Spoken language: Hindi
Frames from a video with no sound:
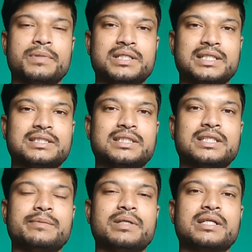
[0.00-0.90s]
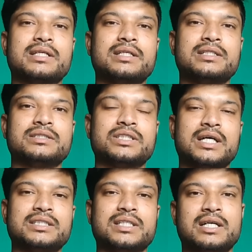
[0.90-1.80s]
प्रदेश ही नहीं बल्कि
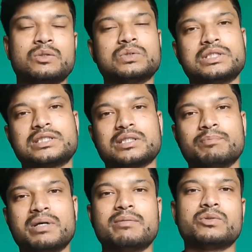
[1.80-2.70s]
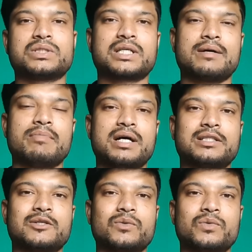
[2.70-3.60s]
जहां जहां उनसे संभव हो सका
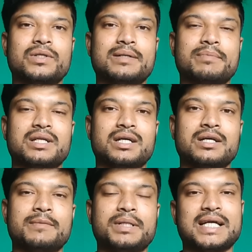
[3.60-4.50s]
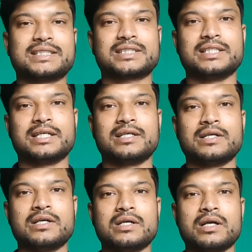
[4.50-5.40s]
वहां तक उन्होंने अपना प्रयास किया
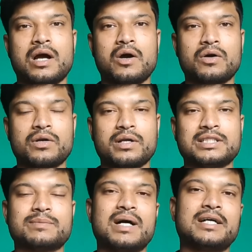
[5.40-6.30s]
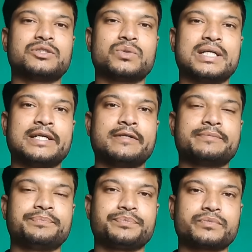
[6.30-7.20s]
और इस बार जो है
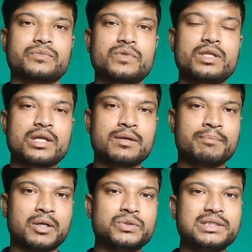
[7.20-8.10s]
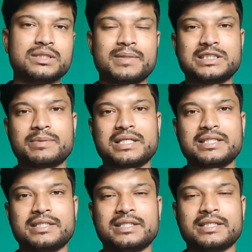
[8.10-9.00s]
बहुजन समाज
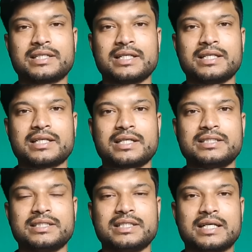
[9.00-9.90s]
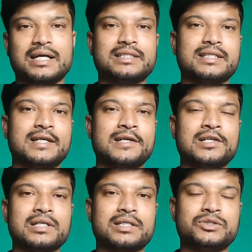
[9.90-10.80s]
पार्टी ने कहीं ना कहीं ये दिखा दिया
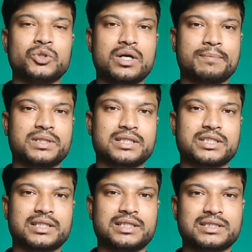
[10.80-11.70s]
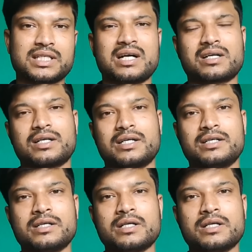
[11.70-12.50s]
कि जो अब तक 36 का आंकड़ा